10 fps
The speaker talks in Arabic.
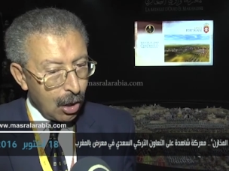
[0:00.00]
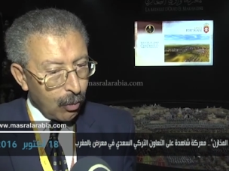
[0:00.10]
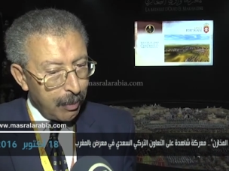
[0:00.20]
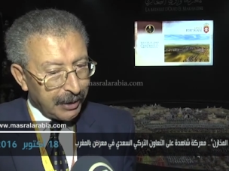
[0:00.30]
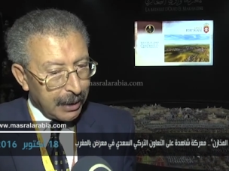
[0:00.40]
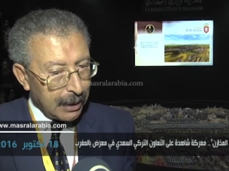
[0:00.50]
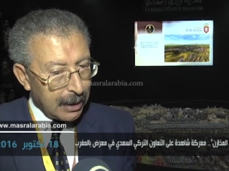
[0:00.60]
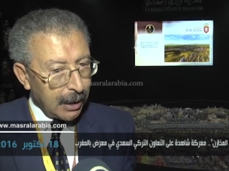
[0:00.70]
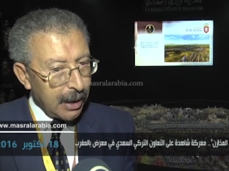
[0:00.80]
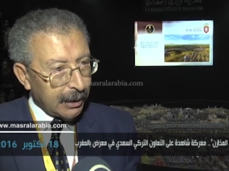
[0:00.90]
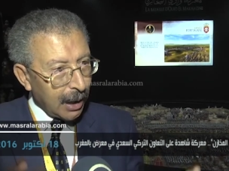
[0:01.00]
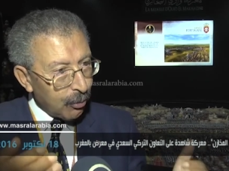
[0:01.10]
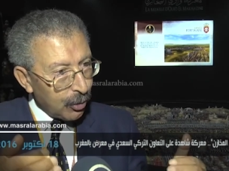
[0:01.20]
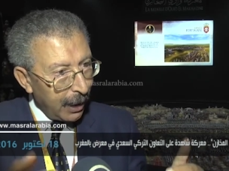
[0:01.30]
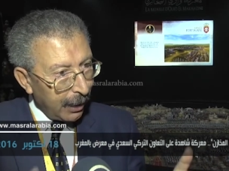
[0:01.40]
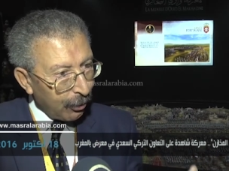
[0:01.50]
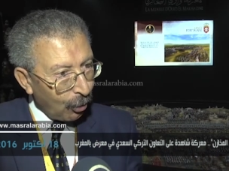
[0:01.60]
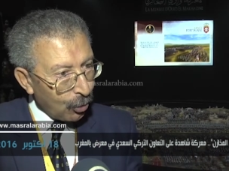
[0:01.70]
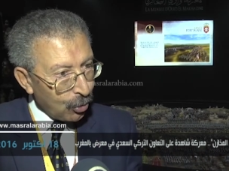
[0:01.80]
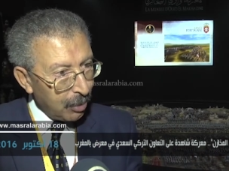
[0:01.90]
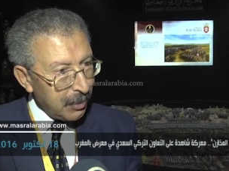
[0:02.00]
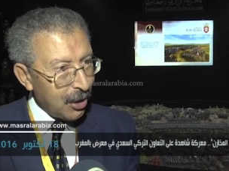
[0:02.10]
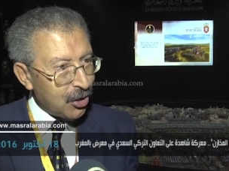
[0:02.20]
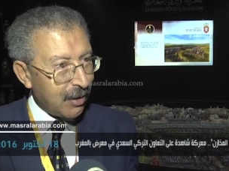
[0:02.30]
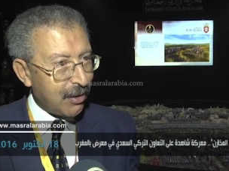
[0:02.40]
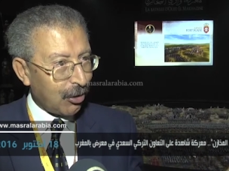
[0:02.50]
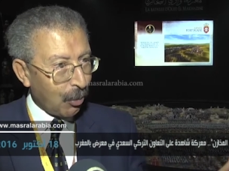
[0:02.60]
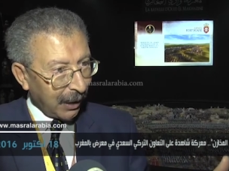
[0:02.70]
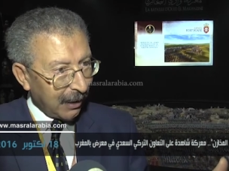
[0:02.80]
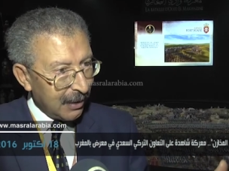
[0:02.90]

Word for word: وبعد ذلك يركبون على الخيول من اجل التطويق